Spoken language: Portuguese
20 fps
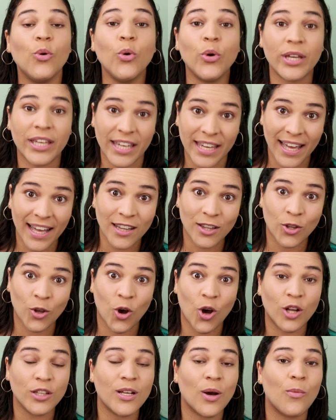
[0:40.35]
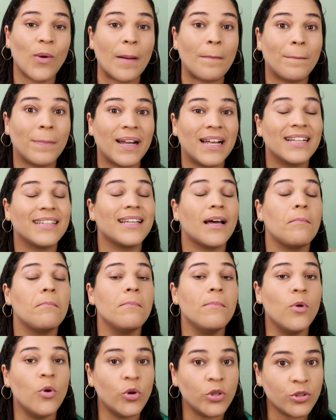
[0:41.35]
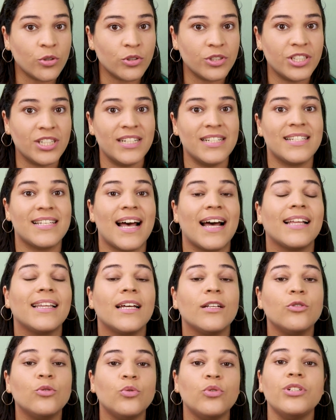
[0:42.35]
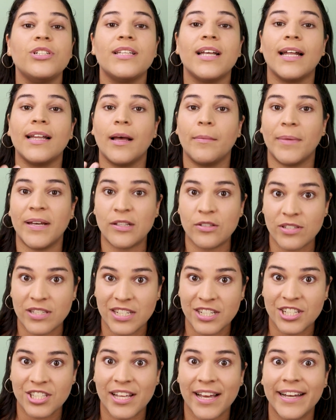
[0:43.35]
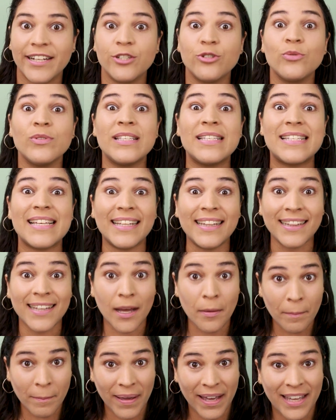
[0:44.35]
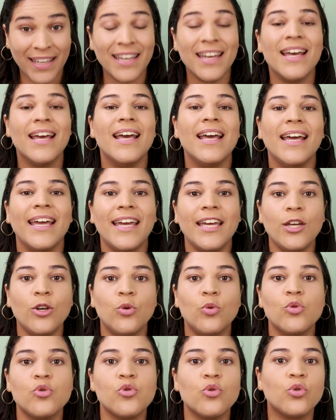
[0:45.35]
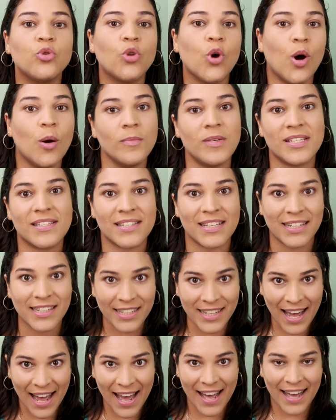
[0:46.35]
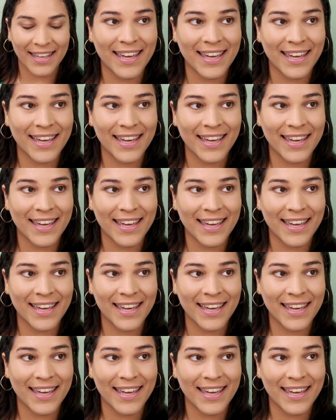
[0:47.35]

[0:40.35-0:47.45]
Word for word: o que a torna uma planta muito utilizada nos tratamentos estéticos e também em uso domiciliar.